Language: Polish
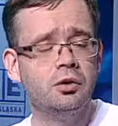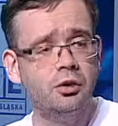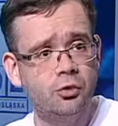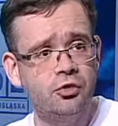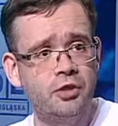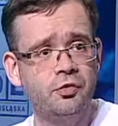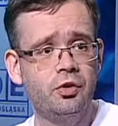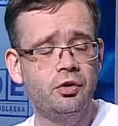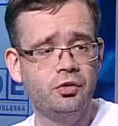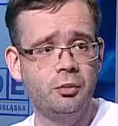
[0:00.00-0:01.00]
i tą
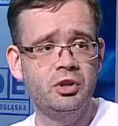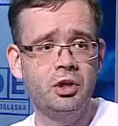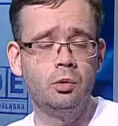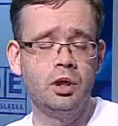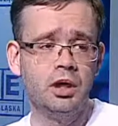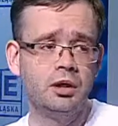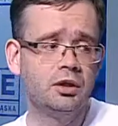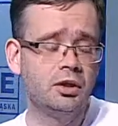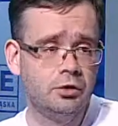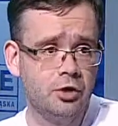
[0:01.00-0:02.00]
strefę zamknęła. Ale
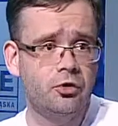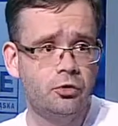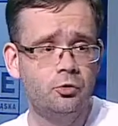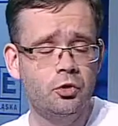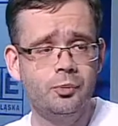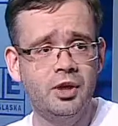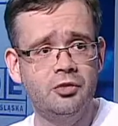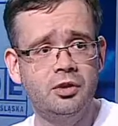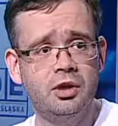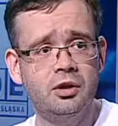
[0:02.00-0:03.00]
decyzją władz
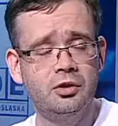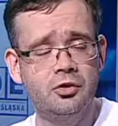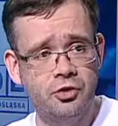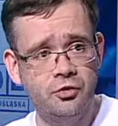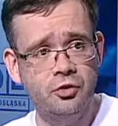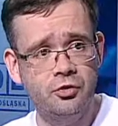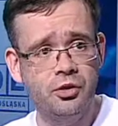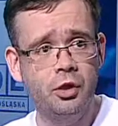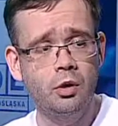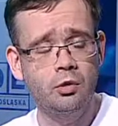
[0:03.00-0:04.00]
miasta strefa
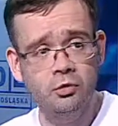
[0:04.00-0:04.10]
została